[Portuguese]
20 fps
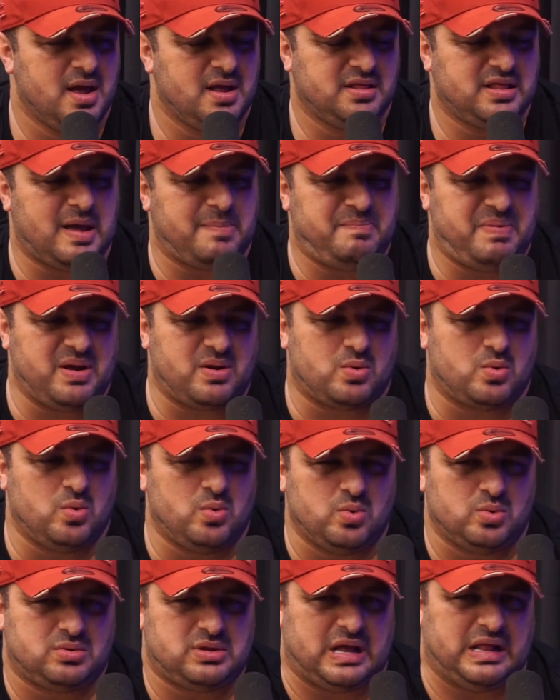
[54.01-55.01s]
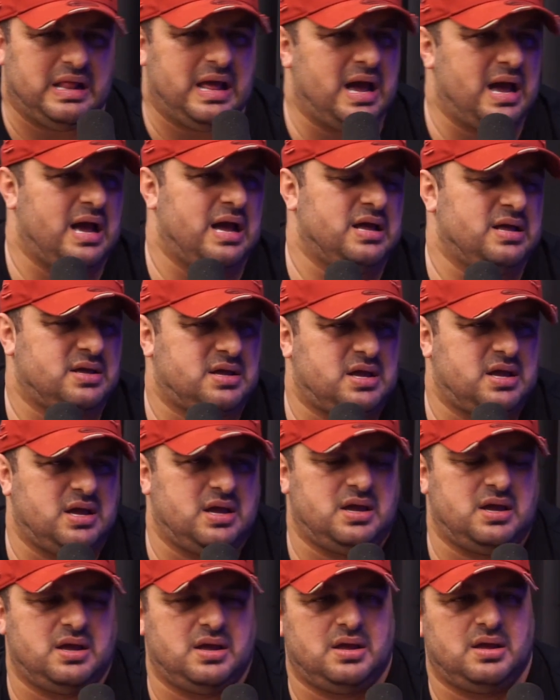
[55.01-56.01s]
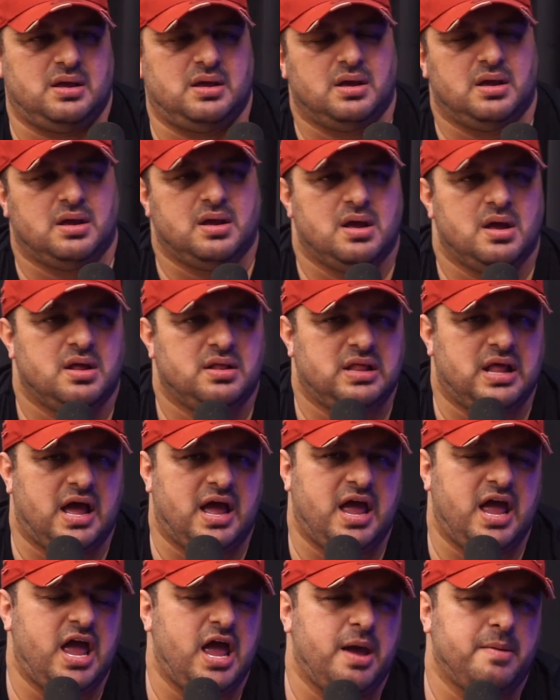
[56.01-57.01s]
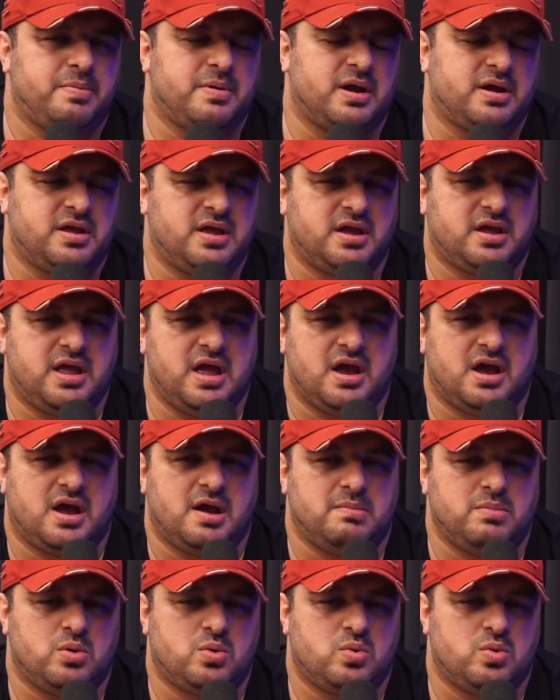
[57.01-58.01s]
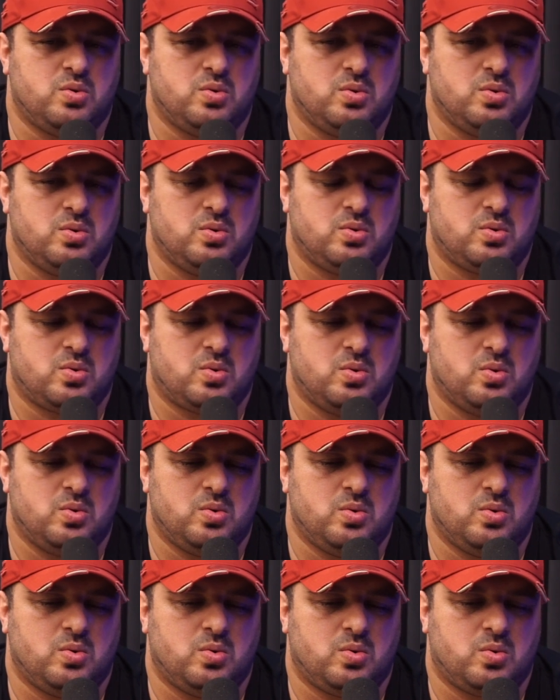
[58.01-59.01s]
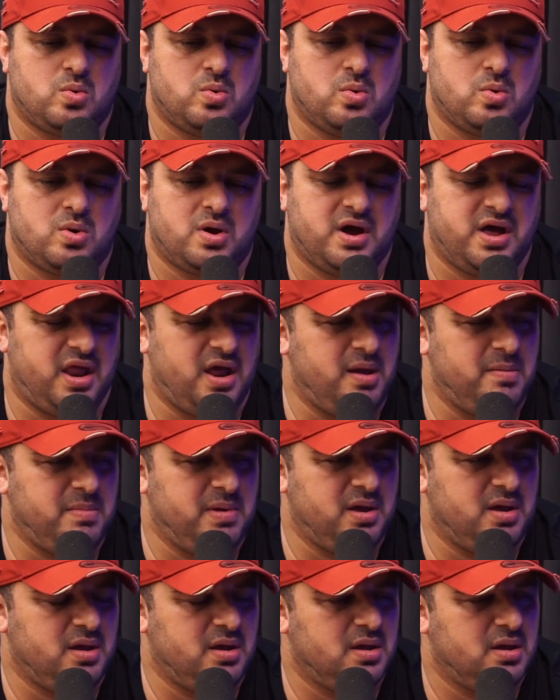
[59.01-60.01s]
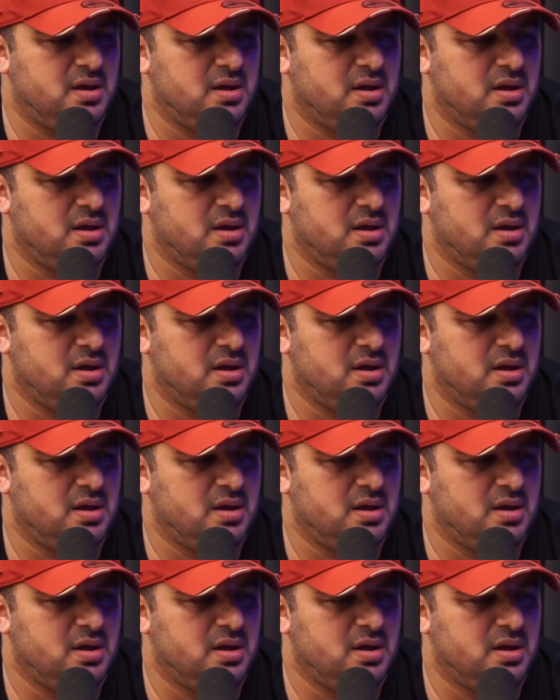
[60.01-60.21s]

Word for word: da pergunta lá, que na época, que quem acabou com, com, com o crime